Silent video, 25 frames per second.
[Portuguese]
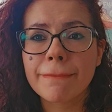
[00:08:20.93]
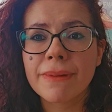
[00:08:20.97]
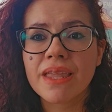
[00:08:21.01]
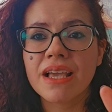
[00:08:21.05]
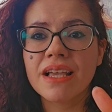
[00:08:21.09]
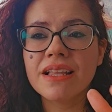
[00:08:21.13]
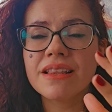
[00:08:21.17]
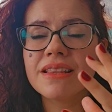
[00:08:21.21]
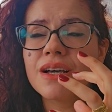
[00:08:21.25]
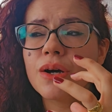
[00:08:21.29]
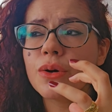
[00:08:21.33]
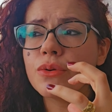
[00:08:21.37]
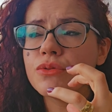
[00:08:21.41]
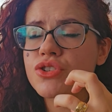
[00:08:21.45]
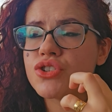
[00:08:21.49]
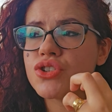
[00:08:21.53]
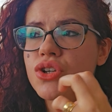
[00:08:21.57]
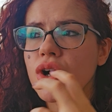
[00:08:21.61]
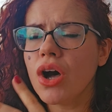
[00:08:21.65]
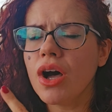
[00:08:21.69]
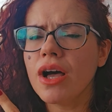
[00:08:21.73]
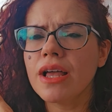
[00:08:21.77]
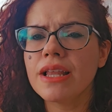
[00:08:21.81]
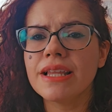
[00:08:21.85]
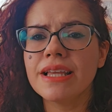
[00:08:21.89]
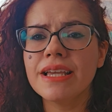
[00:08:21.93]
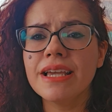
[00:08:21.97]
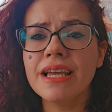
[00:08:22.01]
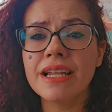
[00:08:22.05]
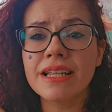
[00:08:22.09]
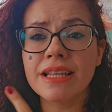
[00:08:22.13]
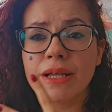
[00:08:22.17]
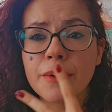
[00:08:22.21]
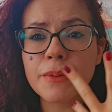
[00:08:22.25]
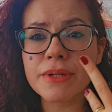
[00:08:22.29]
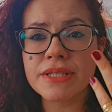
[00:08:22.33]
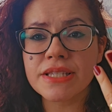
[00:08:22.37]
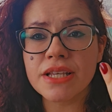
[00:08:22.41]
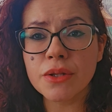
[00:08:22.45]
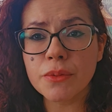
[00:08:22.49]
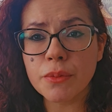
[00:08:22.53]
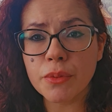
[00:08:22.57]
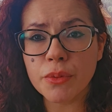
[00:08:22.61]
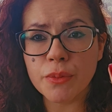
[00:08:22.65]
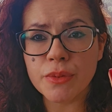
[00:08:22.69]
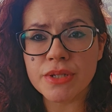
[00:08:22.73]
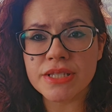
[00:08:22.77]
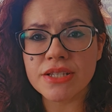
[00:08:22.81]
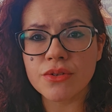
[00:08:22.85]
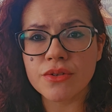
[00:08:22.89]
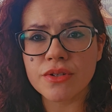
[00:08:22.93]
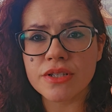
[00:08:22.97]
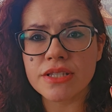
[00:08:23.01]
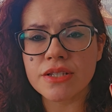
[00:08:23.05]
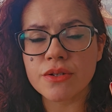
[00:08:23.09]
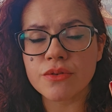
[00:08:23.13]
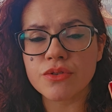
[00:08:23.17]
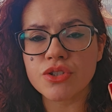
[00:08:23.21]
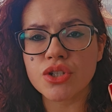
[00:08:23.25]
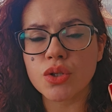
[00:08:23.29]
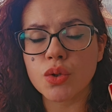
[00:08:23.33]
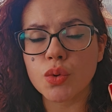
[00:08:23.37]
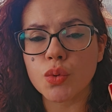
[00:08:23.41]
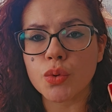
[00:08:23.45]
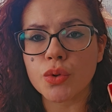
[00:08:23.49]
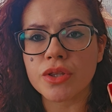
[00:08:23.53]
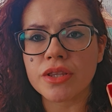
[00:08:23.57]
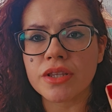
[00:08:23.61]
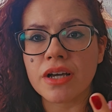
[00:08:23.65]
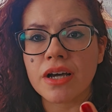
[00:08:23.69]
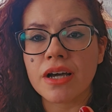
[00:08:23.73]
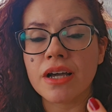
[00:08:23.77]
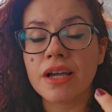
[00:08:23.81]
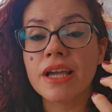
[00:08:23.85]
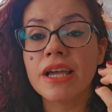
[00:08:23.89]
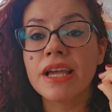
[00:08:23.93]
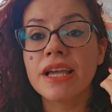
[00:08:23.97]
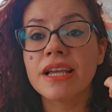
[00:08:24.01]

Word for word: Então Jó ali, ele está passando por uma situação de luta.